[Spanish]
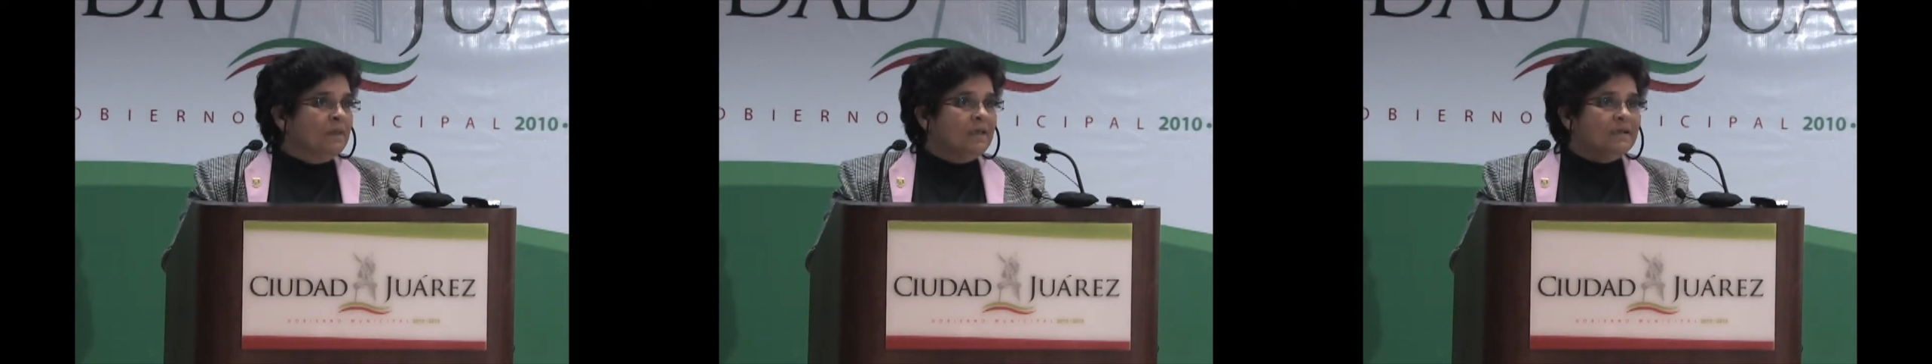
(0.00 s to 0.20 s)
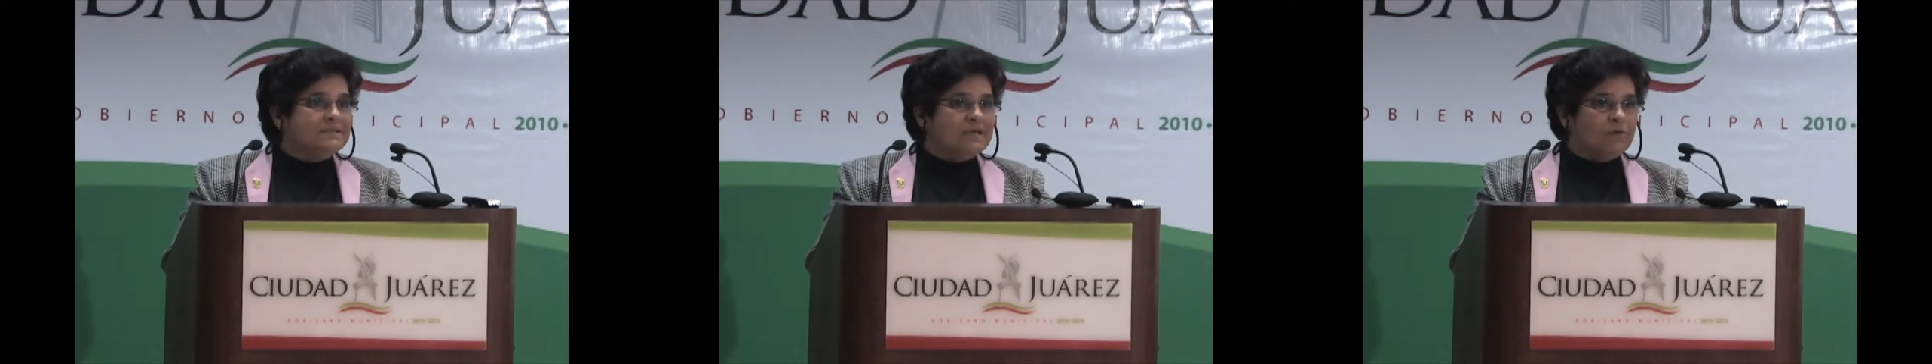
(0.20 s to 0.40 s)

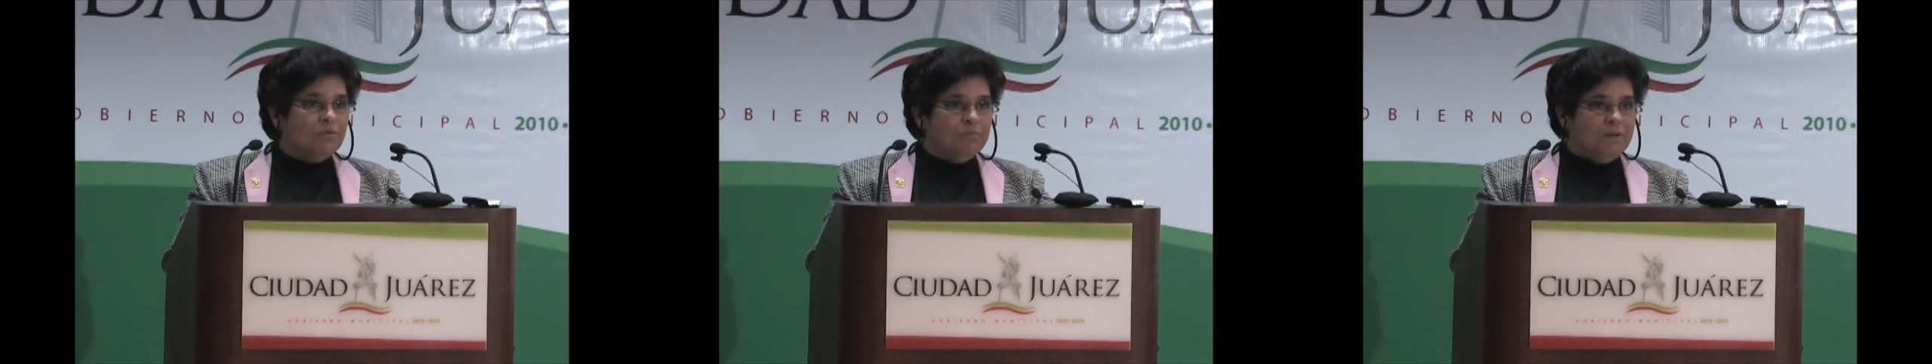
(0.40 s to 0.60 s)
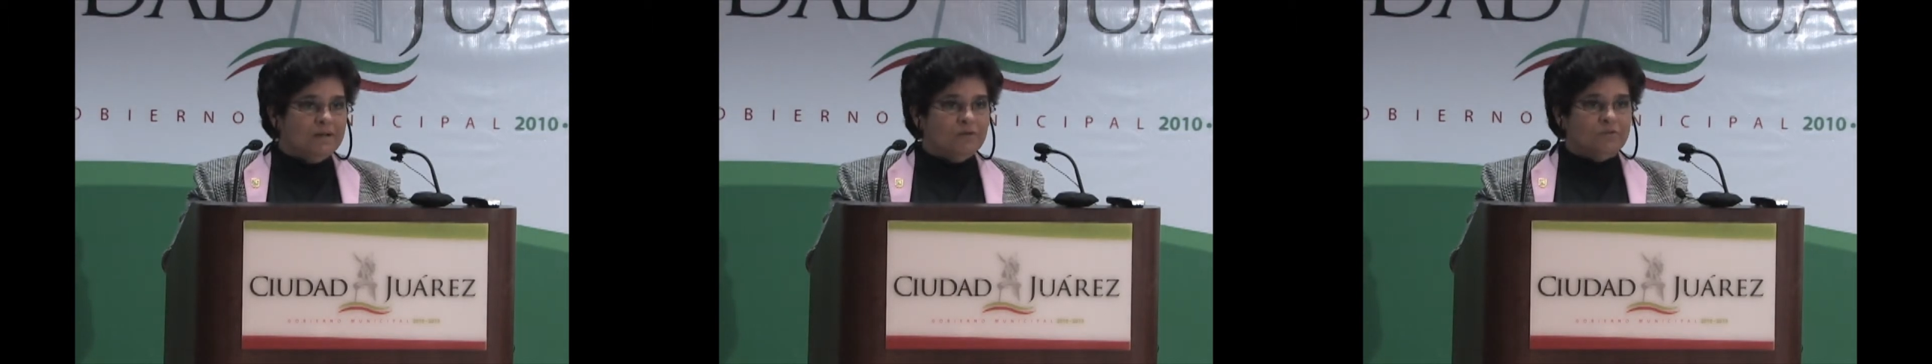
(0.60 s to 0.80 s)
que se
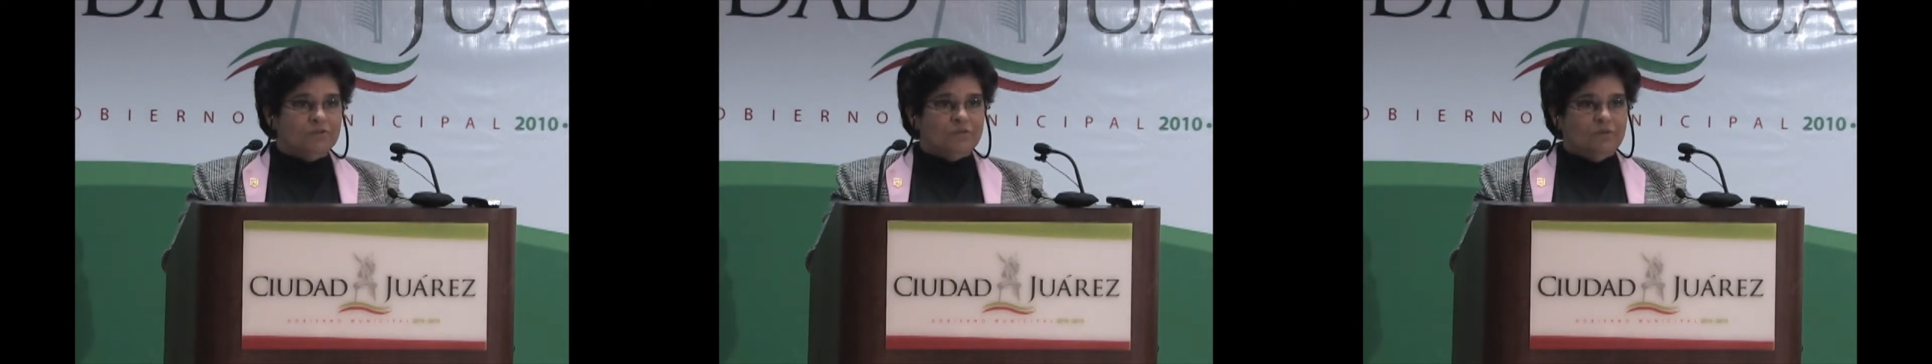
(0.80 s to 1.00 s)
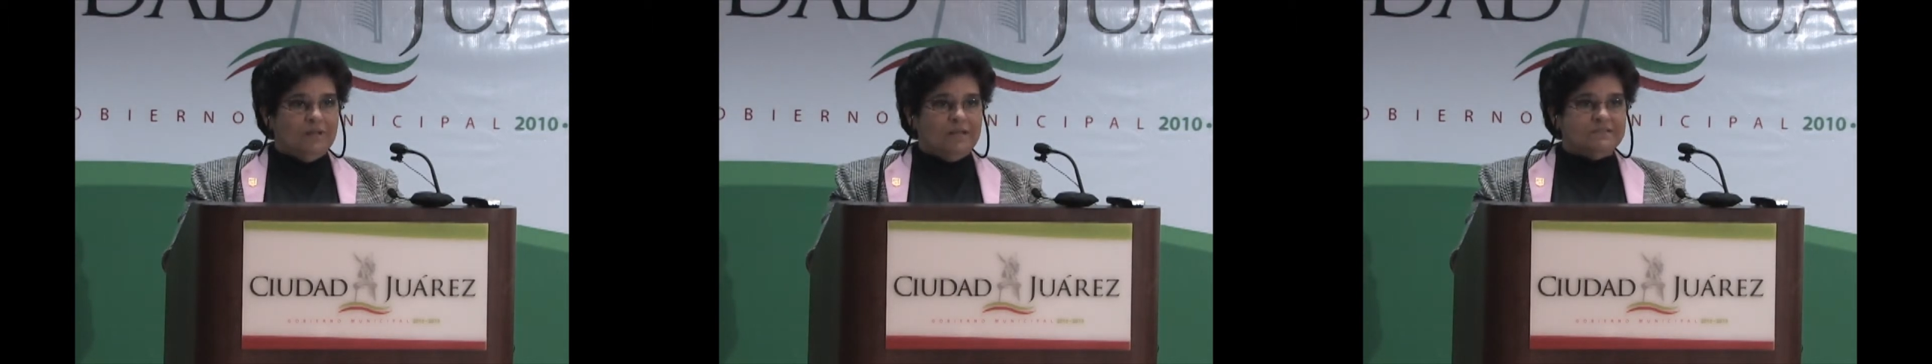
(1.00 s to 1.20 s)
cumplan
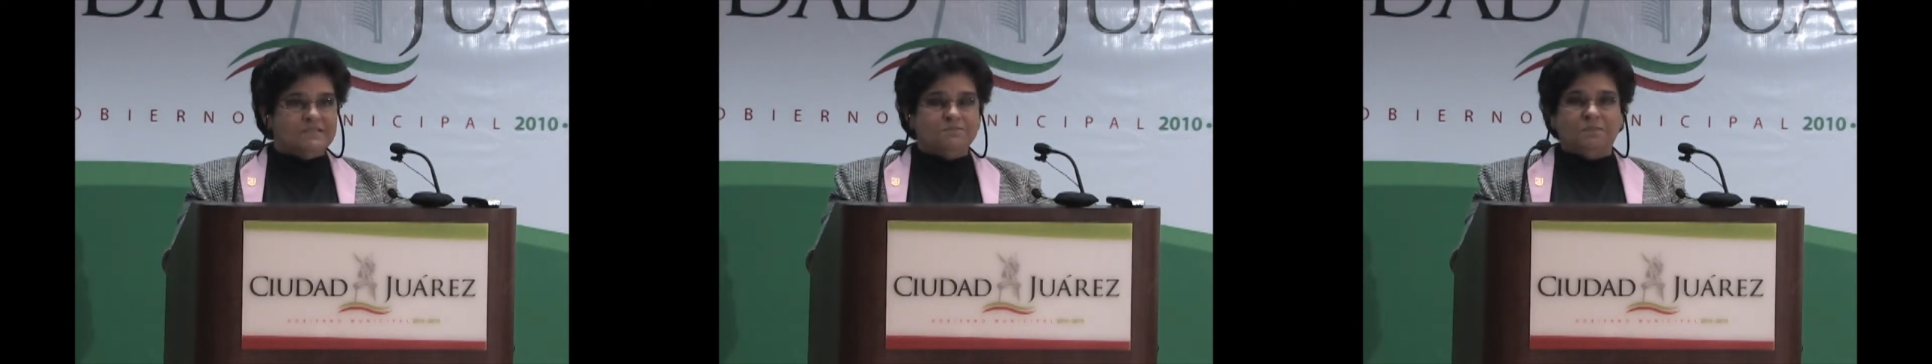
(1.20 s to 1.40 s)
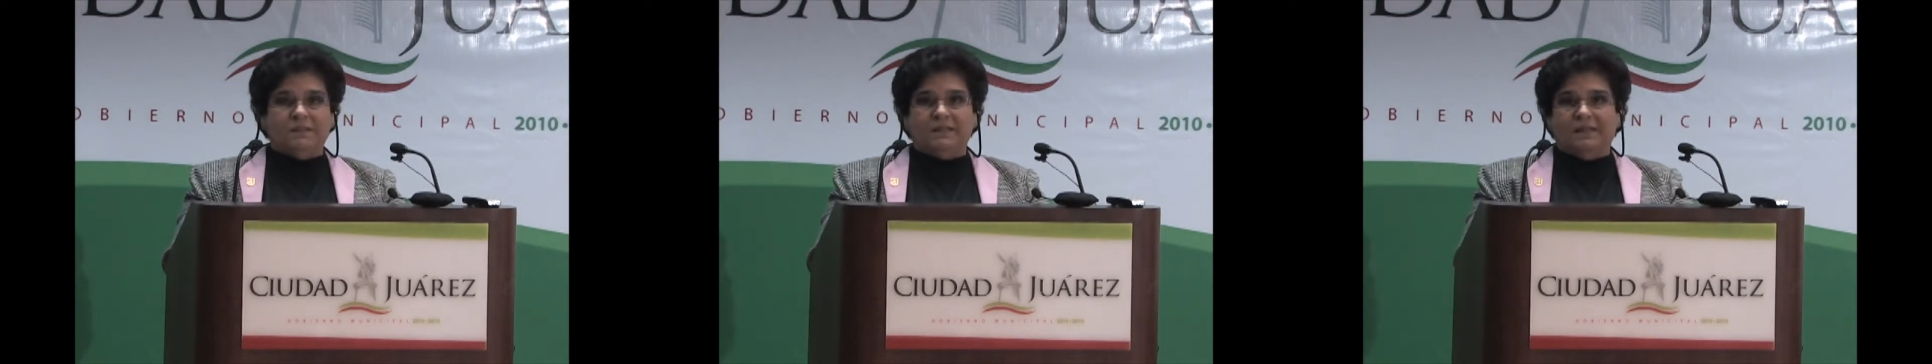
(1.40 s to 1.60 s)
con todas las
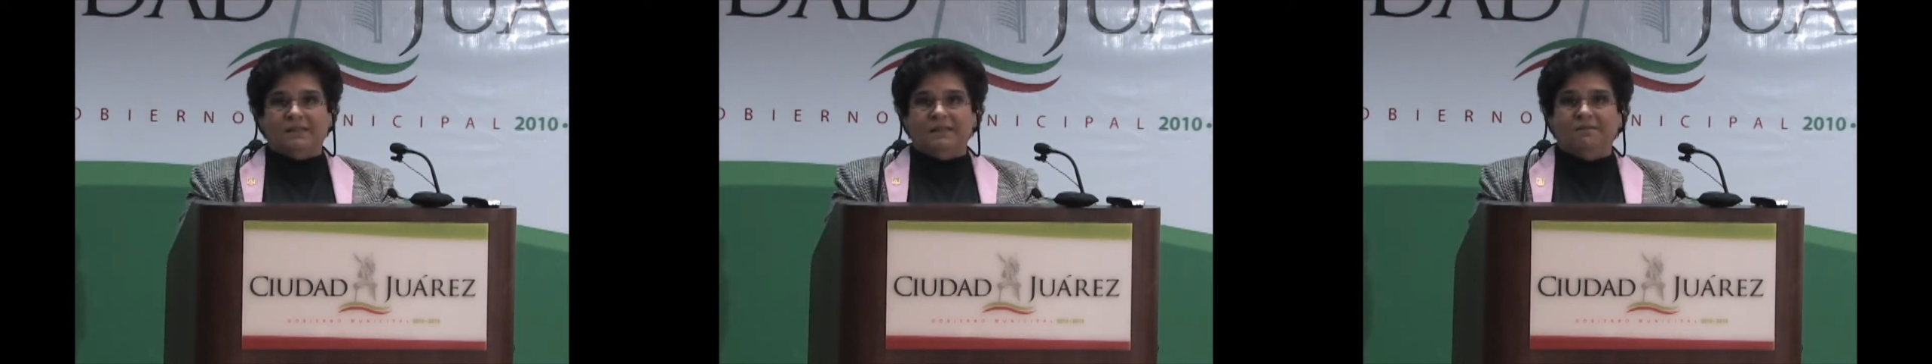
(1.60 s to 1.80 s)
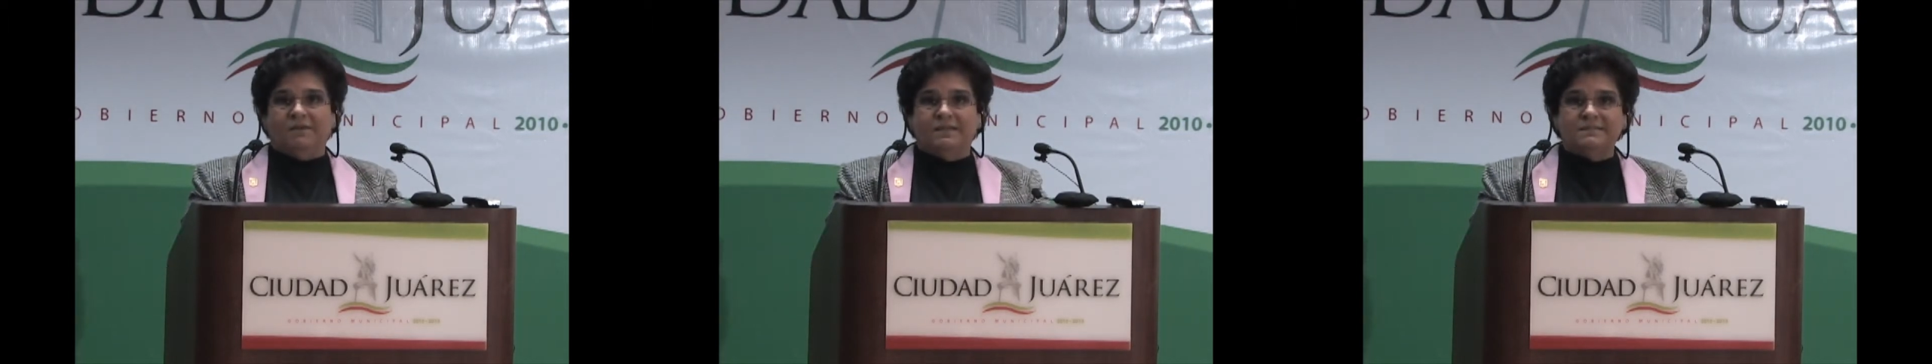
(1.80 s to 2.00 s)

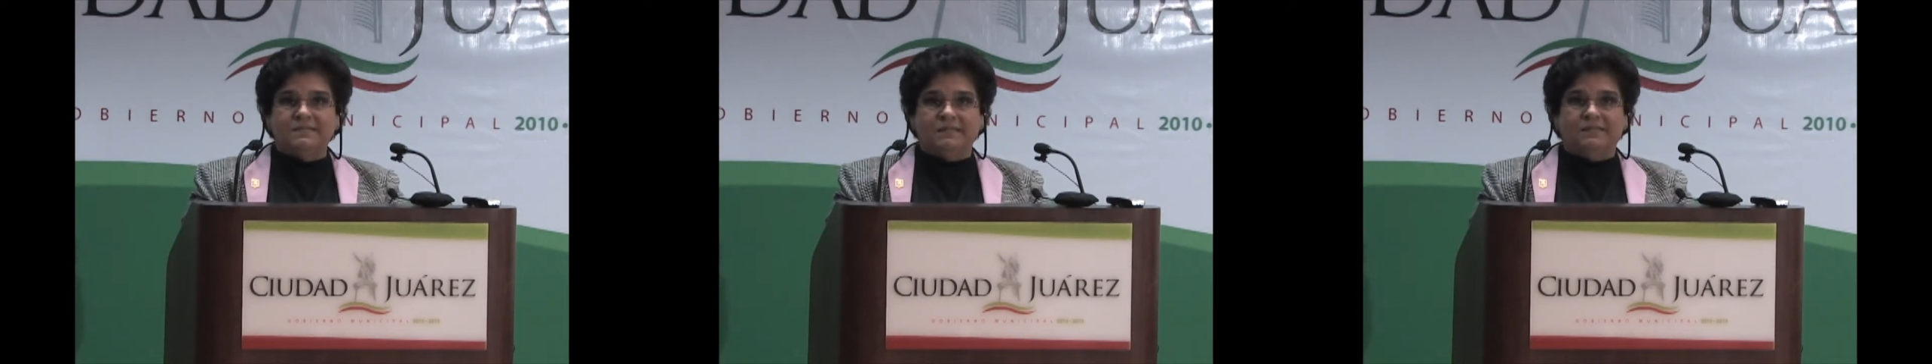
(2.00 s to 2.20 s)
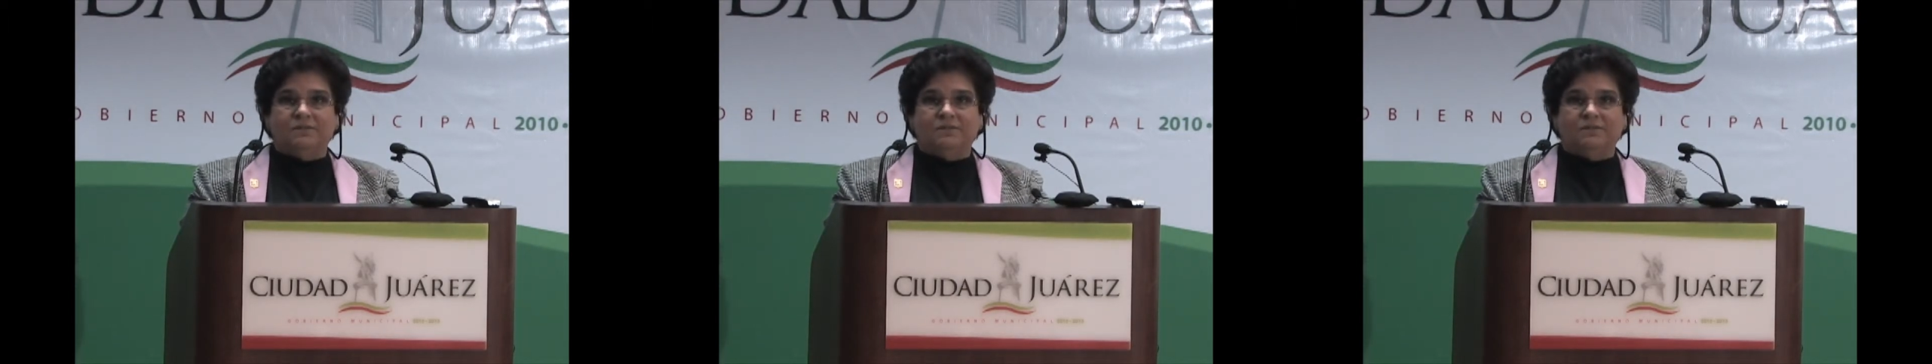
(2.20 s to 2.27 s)
expectativas